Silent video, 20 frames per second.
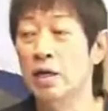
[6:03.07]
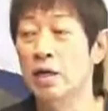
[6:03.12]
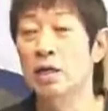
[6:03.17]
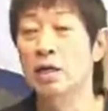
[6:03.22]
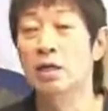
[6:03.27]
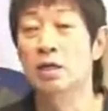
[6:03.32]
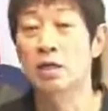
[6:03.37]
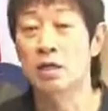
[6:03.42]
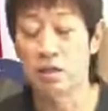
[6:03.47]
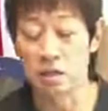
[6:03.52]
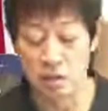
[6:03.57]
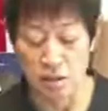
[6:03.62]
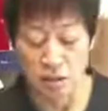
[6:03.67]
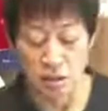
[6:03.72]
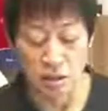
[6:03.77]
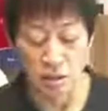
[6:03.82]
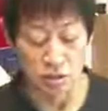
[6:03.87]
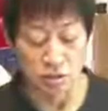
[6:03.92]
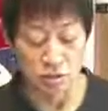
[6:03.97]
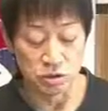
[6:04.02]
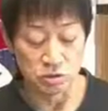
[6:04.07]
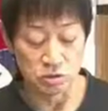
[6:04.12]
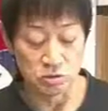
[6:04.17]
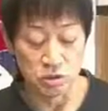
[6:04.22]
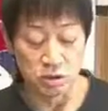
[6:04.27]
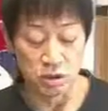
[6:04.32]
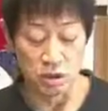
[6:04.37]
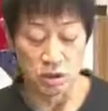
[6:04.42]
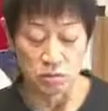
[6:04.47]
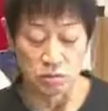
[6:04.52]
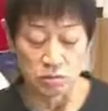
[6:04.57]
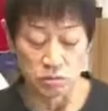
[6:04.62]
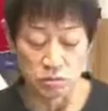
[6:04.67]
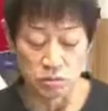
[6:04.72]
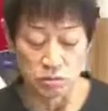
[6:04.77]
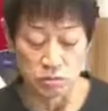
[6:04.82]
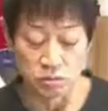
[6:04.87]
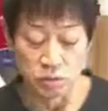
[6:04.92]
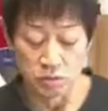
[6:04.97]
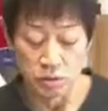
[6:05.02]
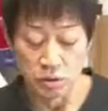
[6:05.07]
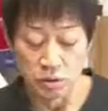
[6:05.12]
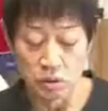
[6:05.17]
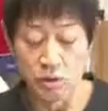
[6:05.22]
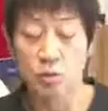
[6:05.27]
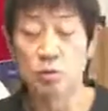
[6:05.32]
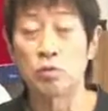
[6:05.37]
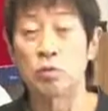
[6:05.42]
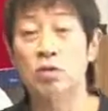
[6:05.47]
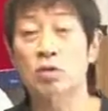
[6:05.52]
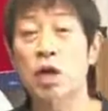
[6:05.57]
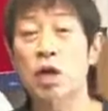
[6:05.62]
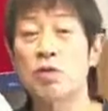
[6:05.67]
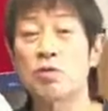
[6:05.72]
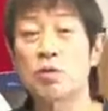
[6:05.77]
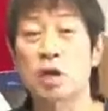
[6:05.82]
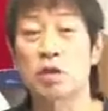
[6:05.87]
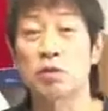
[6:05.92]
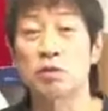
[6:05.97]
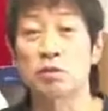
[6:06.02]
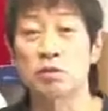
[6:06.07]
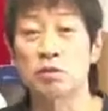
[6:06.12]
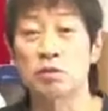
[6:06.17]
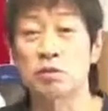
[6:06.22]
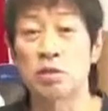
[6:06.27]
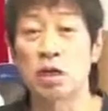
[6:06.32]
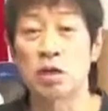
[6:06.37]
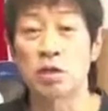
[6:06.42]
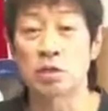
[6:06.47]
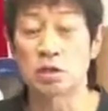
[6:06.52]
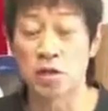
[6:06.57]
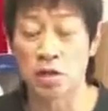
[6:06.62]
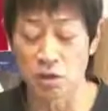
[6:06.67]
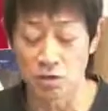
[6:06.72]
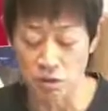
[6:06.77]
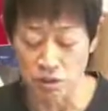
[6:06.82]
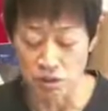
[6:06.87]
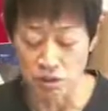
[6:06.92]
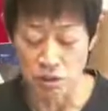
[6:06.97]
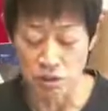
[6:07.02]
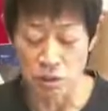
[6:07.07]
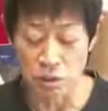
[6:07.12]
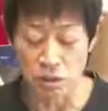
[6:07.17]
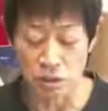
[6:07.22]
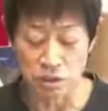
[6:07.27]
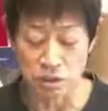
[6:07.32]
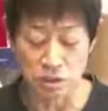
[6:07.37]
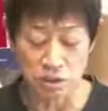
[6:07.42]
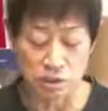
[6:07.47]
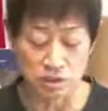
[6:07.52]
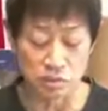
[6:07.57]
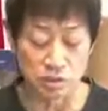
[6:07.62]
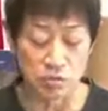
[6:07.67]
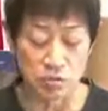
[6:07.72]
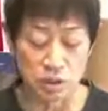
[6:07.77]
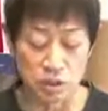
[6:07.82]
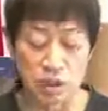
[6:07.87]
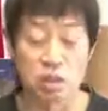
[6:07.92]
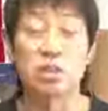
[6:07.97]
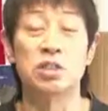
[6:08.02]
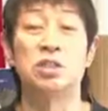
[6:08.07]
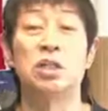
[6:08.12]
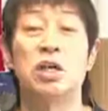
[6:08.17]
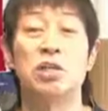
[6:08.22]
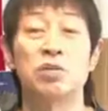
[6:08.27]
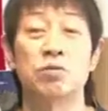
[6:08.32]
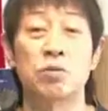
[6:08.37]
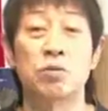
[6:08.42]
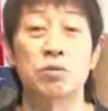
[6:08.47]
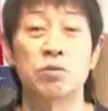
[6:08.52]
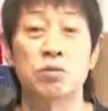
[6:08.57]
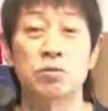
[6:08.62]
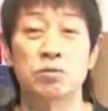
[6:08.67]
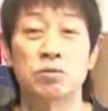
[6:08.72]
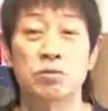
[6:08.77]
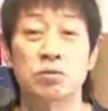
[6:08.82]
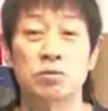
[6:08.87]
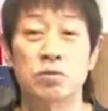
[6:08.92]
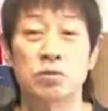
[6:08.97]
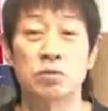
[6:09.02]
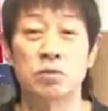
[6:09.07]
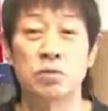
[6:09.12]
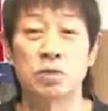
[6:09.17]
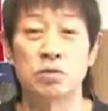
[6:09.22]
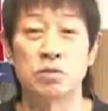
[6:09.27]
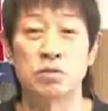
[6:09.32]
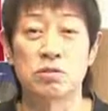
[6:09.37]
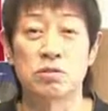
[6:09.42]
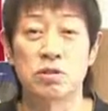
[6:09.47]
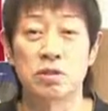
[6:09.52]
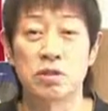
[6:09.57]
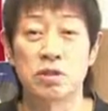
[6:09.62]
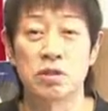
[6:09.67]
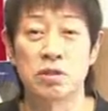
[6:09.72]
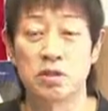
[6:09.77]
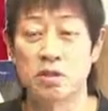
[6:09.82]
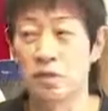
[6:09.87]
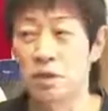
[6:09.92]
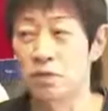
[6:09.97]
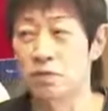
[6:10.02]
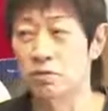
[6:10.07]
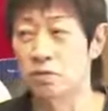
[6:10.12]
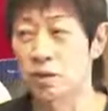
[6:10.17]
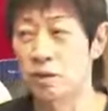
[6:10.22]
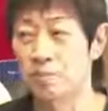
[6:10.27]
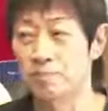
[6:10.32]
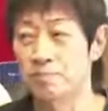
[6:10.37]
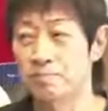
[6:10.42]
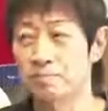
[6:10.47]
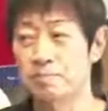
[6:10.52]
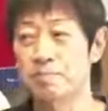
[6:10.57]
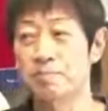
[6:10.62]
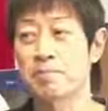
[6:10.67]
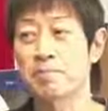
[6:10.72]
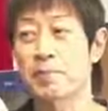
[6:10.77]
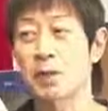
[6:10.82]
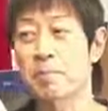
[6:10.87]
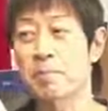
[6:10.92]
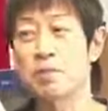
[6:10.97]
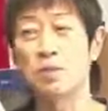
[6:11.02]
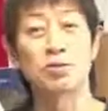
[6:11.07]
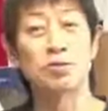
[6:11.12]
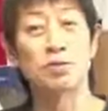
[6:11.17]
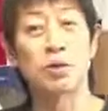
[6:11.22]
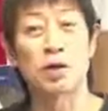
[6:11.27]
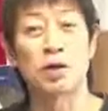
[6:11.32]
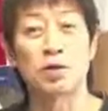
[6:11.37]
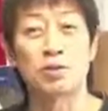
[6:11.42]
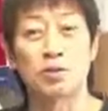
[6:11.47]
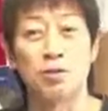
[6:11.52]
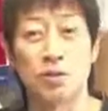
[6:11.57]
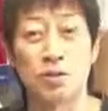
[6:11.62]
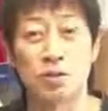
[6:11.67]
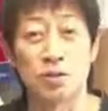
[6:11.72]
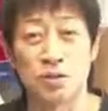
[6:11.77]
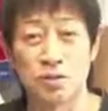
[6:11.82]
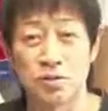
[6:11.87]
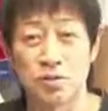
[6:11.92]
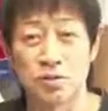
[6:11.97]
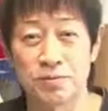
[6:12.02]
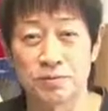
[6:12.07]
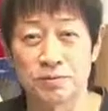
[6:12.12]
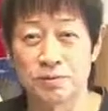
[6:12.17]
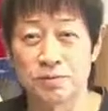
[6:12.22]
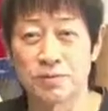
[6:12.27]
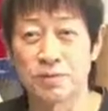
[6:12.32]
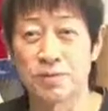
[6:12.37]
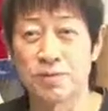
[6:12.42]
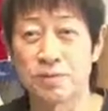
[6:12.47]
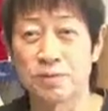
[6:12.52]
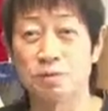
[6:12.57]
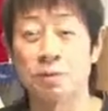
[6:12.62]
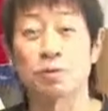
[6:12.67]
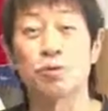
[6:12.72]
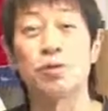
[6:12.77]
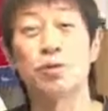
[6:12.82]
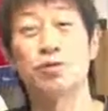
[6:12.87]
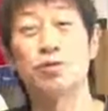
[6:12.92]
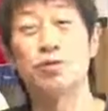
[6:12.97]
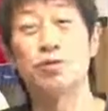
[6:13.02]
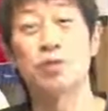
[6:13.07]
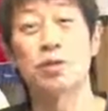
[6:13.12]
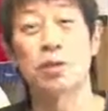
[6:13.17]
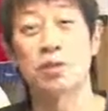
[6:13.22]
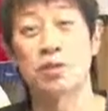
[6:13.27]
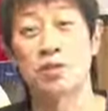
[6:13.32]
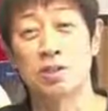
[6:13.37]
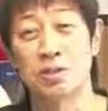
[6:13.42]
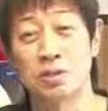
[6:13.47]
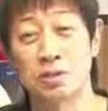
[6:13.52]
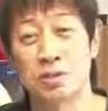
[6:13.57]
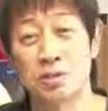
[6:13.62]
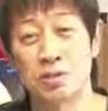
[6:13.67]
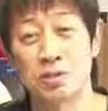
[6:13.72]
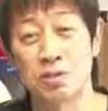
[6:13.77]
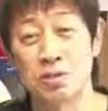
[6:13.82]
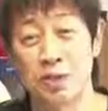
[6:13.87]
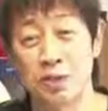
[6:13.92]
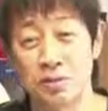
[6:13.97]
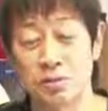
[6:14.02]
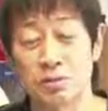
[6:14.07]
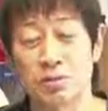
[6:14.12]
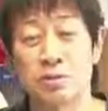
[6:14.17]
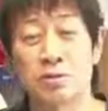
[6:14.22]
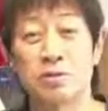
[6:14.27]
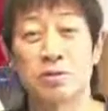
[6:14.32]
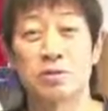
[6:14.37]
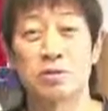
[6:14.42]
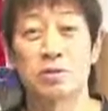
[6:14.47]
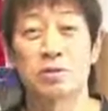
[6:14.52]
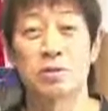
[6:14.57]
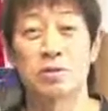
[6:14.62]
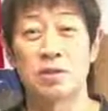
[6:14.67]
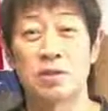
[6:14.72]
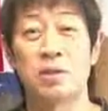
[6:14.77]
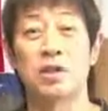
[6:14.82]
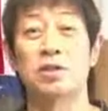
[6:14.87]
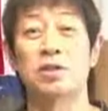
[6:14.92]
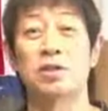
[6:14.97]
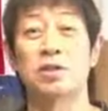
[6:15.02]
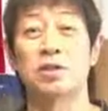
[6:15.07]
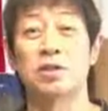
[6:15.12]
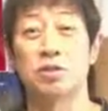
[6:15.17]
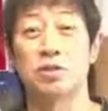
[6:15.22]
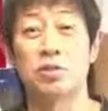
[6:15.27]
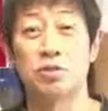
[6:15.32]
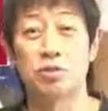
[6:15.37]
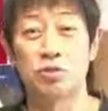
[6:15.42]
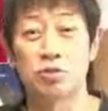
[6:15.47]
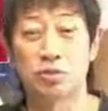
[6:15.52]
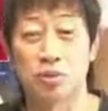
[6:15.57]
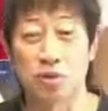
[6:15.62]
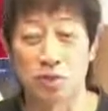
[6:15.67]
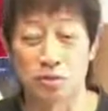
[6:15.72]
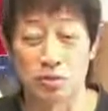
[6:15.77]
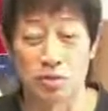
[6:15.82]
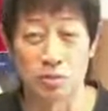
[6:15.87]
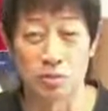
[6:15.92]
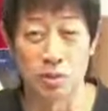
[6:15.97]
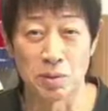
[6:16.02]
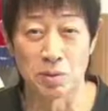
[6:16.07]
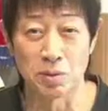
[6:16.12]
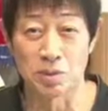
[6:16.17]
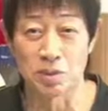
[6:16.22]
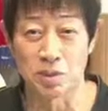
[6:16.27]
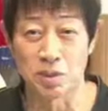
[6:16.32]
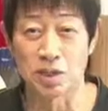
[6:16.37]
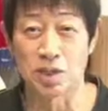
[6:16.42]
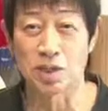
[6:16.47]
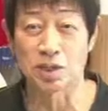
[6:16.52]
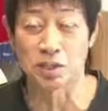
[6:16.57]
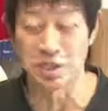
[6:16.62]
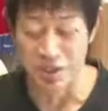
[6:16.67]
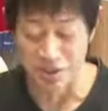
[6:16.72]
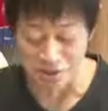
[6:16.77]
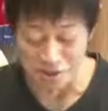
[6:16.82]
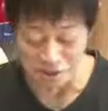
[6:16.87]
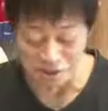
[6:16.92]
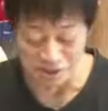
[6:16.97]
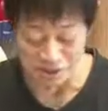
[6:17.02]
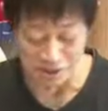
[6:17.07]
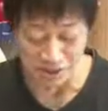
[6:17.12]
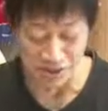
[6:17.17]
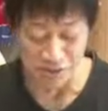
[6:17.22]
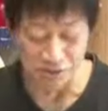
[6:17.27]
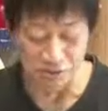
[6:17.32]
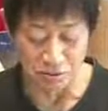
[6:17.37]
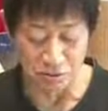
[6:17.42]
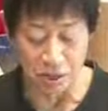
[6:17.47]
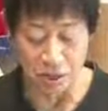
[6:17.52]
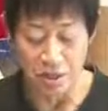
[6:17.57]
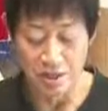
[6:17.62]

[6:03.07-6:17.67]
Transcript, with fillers: えー、自分ね、あの、これ単なる空手アクション映画じゃないとこがいいなと思うあのね、見るとわかるんですけど、まあ、ゴージル空手の、あの、ね、方々もそうだと思いますし、空手やってる方だとね、